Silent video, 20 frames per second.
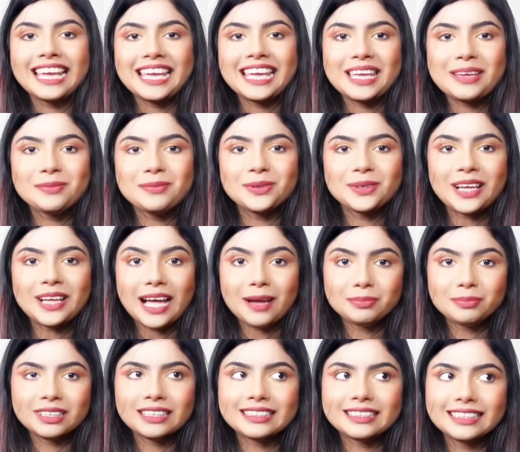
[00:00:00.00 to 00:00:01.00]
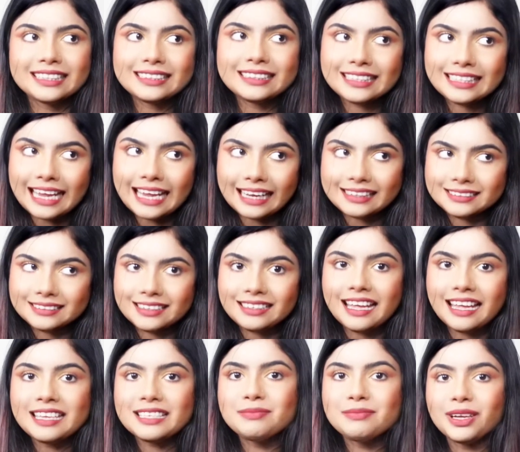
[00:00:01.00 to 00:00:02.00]
এবং আপনাদের একটা
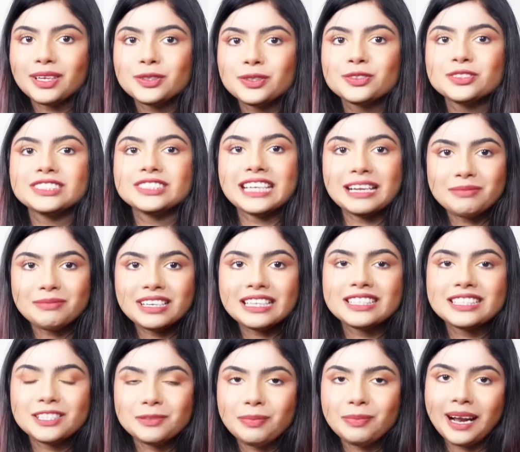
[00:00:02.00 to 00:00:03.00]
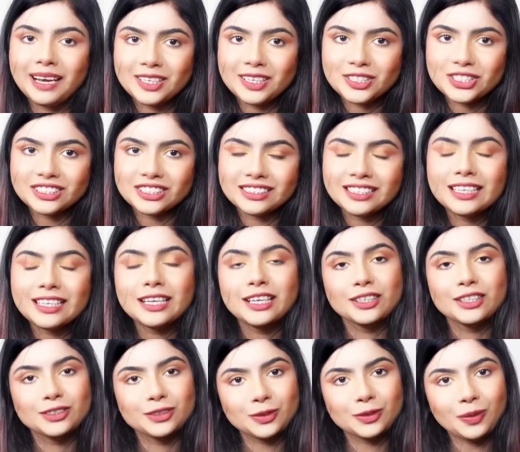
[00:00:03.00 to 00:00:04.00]
লাইক মানে হচ্ছে আমার ইন্সপাইরেশন
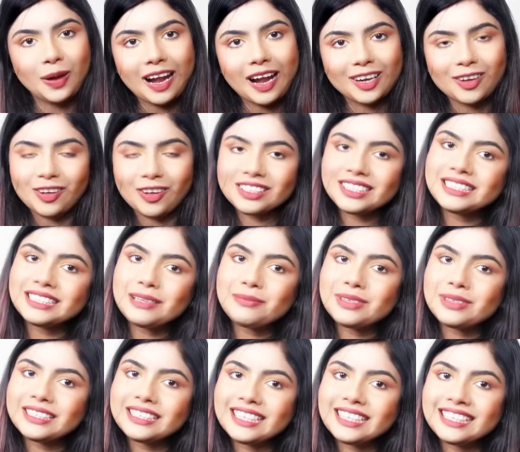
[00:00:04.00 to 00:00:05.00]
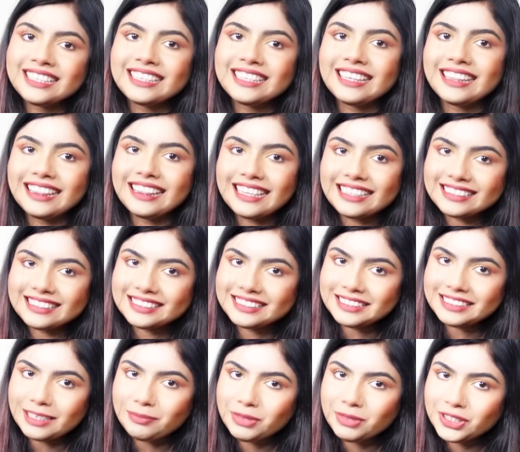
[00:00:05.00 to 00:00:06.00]
সো আর কথা না লেস
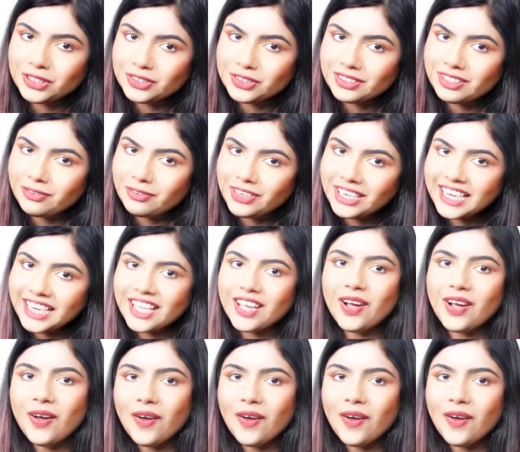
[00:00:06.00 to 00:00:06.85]
জাম জাম্প ইনটু দ্য ভিডিও